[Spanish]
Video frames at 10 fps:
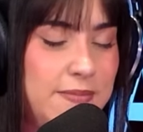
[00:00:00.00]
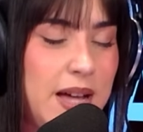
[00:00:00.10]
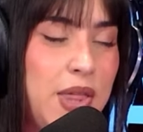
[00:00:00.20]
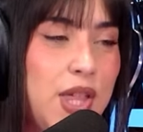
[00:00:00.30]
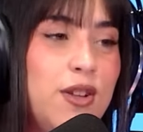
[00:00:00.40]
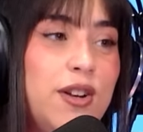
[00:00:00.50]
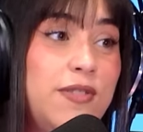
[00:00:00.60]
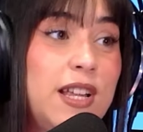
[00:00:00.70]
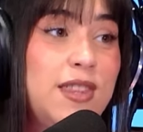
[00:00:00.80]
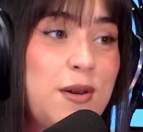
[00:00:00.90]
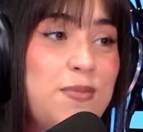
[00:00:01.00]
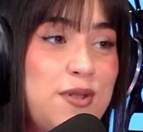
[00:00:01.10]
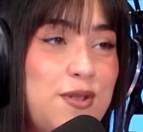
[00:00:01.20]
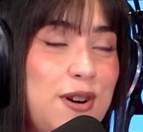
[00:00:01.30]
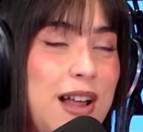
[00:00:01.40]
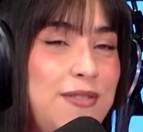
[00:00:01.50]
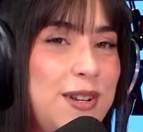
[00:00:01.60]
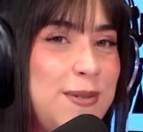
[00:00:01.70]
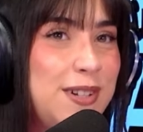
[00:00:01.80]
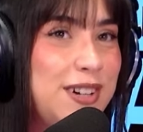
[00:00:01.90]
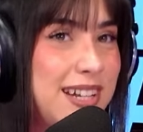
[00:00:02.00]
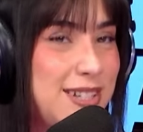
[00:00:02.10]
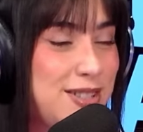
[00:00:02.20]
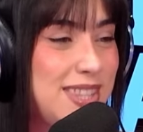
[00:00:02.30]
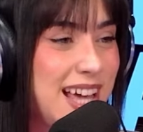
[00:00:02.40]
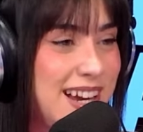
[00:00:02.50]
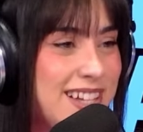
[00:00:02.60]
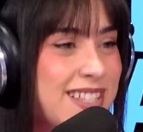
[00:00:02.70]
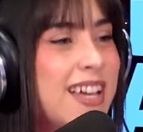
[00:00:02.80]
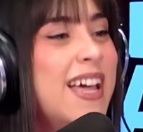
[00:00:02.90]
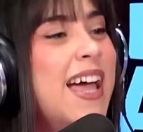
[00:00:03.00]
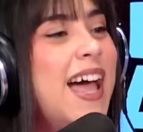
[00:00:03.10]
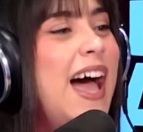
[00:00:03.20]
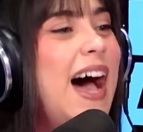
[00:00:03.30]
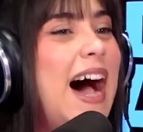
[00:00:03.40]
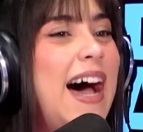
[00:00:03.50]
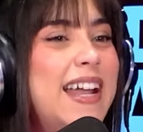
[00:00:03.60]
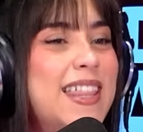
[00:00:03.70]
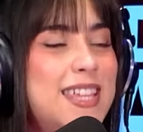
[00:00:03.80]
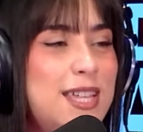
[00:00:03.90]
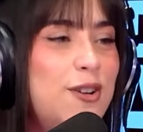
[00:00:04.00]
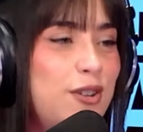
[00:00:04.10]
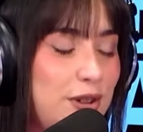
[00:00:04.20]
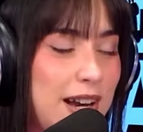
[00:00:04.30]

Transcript: haciendo referencia un poco al fenómeno de redes sociales, ha nacido, no